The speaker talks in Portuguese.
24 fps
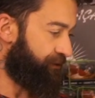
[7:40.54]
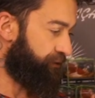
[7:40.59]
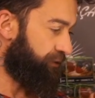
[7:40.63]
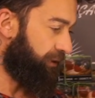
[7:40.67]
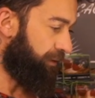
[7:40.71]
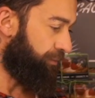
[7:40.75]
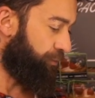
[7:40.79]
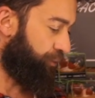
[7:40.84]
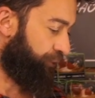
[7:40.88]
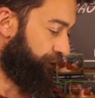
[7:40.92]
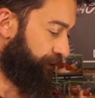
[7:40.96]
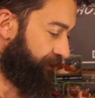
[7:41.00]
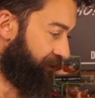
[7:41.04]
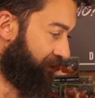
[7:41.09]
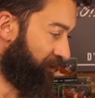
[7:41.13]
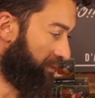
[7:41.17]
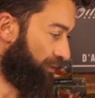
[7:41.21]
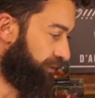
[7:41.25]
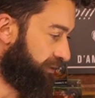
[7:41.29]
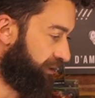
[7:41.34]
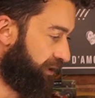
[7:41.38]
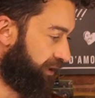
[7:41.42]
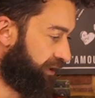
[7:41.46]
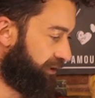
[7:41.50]
ajuda muito. O
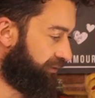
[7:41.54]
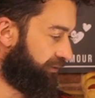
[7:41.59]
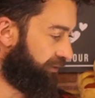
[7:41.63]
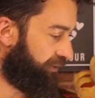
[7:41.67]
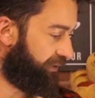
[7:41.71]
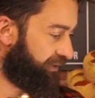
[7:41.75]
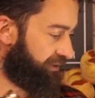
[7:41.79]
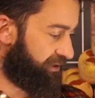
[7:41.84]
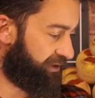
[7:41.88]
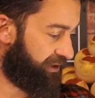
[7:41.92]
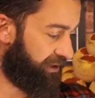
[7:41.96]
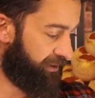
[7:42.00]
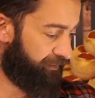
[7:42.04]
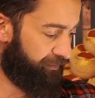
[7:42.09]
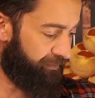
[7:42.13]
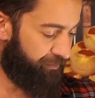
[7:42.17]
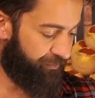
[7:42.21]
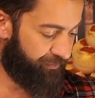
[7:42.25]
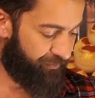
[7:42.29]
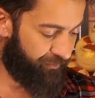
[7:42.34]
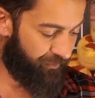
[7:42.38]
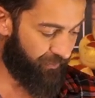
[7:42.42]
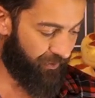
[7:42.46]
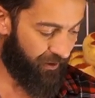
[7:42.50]
que, que eu vou fazer?
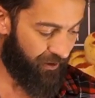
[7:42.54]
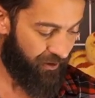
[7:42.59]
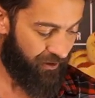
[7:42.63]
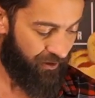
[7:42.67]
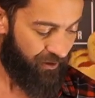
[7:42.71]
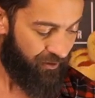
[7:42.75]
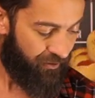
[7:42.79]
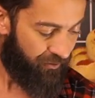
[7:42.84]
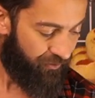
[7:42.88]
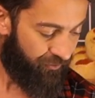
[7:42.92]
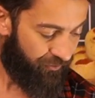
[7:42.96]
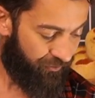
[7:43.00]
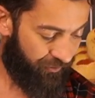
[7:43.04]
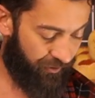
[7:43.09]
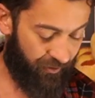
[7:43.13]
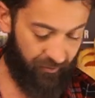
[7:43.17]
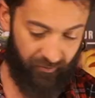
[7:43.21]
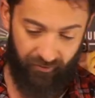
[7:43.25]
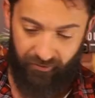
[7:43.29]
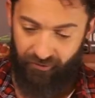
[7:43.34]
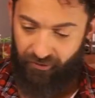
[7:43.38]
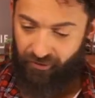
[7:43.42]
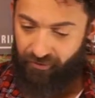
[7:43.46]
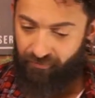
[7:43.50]

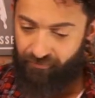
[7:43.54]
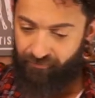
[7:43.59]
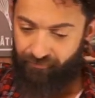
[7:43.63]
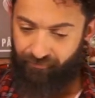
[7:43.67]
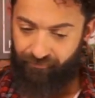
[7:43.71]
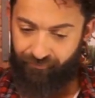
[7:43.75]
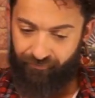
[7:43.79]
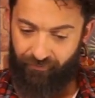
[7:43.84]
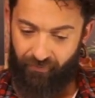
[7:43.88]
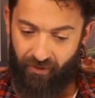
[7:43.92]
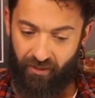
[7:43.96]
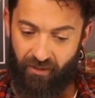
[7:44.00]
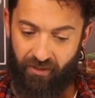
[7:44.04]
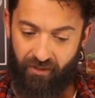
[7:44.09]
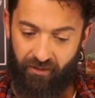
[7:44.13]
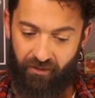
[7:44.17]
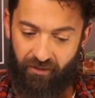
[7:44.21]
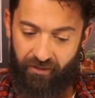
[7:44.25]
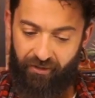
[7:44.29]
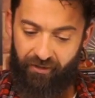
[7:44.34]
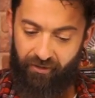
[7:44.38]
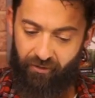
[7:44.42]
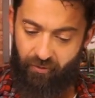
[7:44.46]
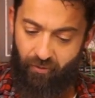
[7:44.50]
Venho aqui,
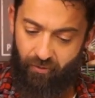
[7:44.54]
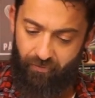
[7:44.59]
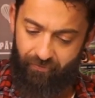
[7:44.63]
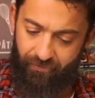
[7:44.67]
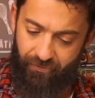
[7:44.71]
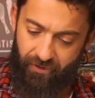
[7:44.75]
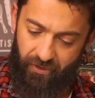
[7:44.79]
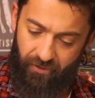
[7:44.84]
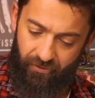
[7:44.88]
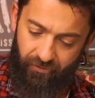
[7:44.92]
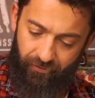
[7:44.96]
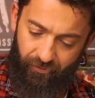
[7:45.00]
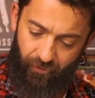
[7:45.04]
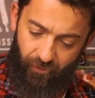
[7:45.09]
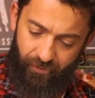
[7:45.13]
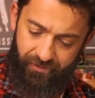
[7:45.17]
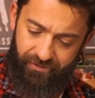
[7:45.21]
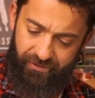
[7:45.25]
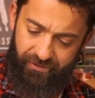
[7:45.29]
ligo, vou